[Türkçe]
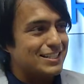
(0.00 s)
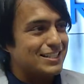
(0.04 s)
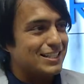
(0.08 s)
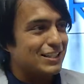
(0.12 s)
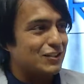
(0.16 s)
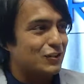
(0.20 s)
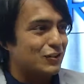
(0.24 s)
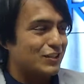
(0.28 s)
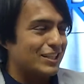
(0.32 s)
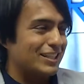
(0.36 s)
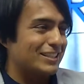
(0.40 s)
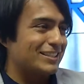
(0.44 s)

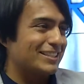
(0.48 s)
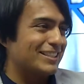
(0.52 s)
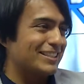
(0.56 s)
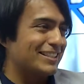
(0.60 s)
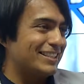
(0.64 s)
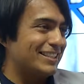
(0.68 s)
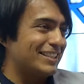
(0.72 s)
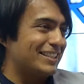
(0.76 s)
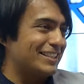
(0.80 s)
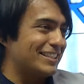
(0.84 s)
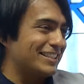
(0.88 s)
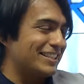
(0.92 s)
salonlarının,
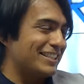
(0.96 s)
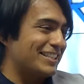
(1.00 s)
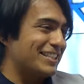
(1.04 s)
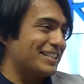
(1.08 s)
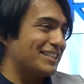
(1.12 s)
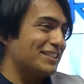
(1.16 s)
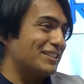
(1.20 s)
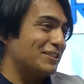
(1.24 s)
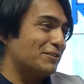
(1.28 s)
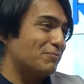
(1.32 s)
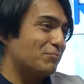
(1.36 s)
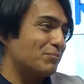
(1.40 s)

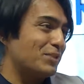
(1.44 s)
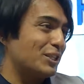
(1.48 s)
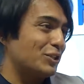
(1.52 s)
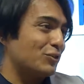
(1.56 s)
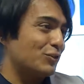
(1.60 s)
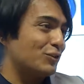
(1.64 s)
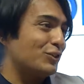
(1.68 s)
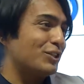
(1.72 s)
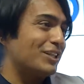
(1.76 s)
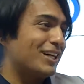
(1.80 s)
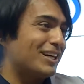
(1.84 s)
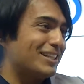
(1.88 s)
kliniklerin bir
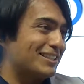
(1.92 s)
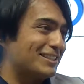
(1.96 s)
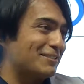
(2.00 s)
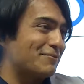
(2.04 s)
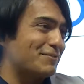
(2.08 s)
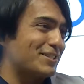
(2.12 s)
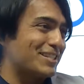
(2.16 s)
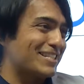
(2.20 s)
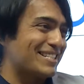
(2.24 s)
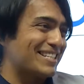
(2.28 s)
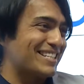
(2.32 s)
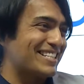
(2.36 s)
tür
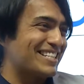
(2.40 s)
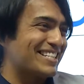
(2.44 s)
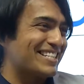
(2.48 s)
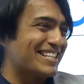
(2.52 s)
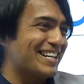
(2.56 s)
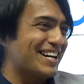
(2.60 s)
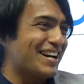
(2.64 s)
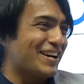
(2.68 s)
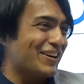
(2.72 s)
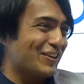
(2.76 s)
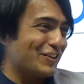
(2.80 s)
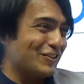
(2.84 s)
yardımcısıyız.
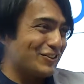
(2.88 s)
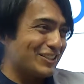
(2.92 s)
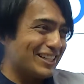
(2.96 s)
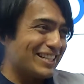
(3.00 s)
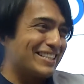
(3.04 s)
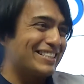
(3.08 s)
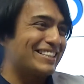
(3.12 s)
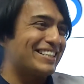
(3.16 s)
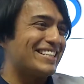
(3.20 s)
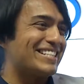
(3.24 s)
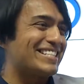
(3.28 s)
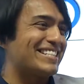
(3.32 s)

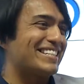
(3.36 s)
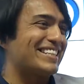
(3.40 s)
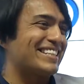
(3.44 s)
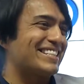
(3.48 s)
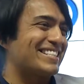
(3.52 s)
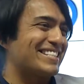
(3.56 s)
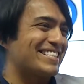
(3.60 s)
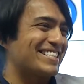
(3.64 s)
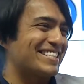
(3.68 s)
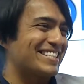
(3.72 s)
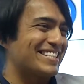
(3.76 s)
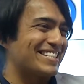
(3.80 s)
Onların
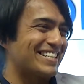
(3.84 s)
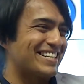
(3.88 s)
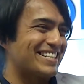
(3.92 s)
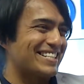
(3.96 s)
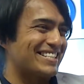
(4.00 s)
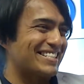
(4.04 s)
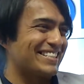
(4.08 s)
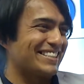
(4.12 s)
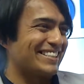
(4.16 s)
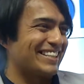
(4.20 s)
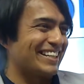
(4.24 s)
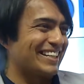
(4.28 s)
destekçisiyiz
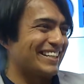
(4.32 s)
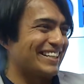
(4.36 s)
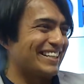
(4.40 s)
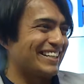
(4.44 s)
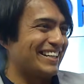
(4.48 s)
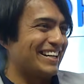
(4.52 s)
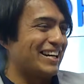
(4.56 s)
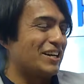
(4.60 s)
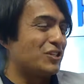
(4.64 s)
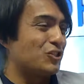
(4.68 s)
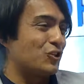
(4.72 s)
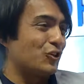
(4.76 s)
aslında.
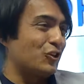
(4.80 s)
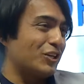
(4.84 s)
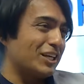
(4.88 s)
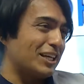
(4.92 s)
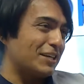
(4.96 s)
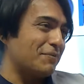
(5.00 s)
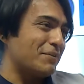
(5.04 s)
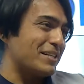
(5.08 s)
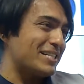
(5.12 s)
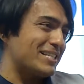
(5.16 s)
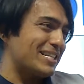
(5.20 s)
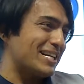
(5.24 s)
Peki, çok
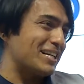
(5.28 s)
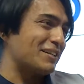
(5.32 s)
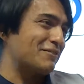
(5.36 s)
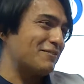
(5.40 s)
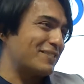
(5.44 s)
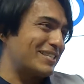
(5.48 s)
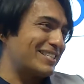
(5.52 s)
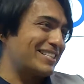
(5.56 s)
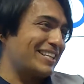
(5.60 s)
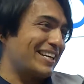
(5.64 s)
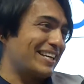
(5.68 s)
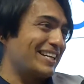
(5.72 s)
iyi bir
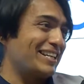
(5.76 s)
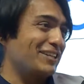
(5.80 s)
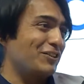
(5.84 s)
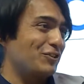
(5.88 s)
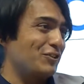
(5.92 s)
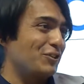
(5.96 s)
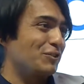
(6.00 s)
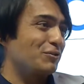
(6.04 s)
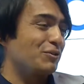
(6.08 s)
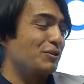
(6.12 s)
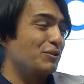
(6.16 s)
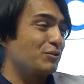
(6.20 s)
servis
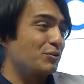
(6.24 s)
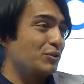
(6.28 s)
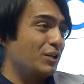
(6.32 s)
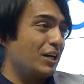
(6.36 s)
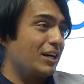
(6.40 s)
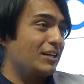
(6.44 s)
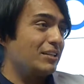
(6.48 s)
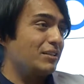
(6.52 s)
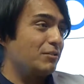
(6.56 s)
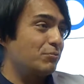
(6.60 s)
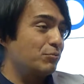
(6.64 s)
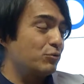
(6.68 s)
gerekiyor.
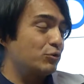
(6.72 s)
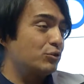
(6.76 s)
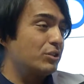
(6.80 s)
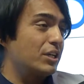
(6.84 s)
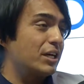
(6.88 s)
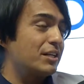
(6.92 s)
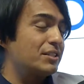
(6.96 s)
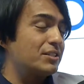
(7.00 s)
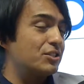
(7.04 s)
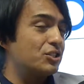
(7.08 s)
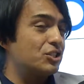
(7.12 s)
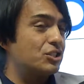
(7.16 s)

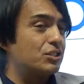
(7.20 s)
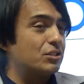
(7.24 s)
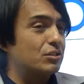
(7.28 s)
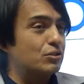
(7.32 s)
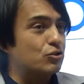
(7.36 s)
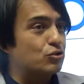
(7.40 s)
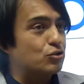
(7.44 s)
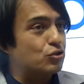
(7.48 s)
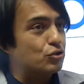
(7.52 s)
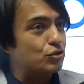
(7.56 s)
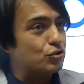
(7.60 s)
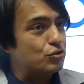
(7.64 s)
Bunlar
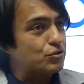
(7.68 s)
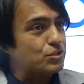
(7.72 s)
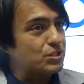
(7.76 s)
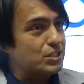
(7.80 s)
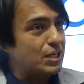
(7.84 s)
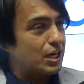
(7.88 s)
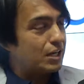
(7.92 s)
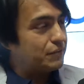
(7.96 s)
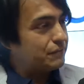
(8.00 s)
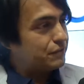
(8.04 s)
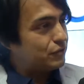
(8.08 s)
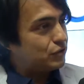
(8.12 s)
çünkü
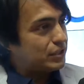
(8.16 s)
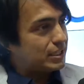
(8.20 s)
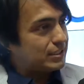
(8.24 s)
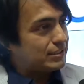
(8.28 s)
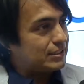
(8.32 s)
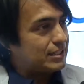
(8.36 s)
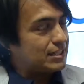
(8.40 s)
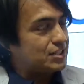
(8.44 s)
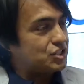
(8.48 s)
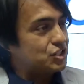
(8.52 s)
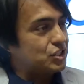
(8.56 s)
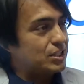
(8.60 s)
sarf
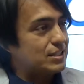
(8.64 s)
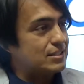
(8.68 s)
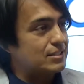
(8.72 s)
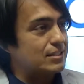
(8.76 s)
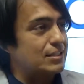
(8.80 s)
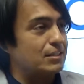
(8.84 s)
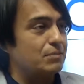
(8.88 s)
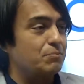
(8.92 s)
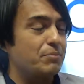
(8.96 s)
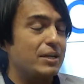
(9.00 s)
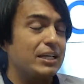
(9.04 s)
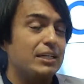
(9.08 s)
edilen
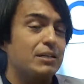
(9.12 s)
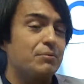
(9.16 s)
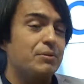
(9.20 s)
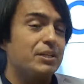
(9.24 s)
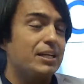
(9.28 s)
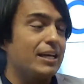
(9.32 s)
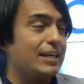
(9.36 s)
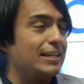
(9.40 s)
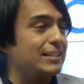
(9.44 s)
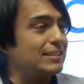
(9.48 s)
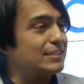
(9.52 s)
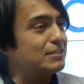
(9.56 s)
cihazlar, belli
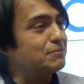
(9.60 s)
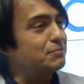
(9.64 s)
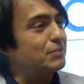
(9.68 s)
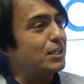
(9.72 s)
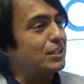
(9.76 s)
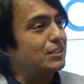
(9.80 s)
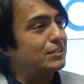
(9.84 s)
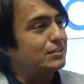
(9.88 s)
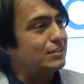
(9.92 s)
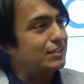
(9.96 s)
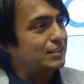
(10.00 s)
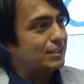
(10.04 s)
bir eğitim
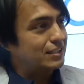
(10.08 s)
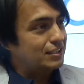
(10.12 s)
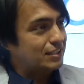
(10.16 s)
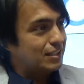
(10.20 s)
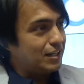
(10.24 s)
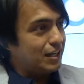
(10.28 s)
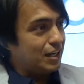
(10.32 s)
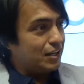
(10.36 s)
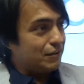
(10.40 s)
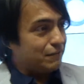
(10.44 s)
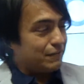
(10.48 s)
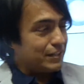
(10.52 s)
alınarak
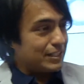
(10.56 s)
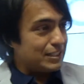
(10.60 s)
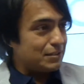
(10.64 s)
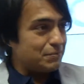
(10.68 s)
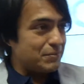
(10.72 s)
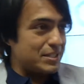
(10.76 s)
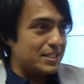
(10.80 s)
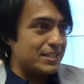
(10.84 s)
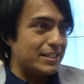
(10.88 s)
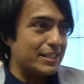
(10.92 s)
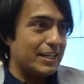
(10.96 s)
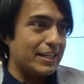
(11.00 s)

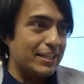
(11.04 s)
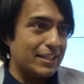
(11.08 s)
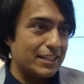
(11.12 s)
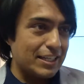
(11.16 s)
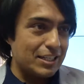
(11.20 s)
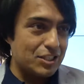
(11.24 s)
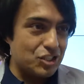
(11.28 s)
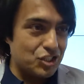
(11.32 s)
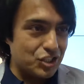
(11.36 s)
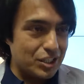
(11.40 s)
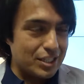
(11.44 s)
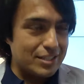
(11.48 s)
verilmesi
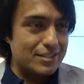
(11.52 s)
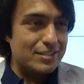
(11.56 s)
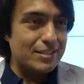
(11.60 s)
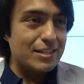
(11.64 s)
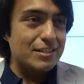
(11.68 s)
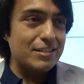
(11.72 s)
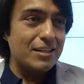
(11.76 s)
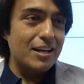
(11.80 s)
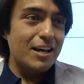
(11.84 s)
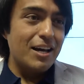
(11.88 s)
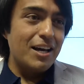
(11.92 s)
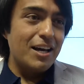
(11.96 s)
gereken cihazlar.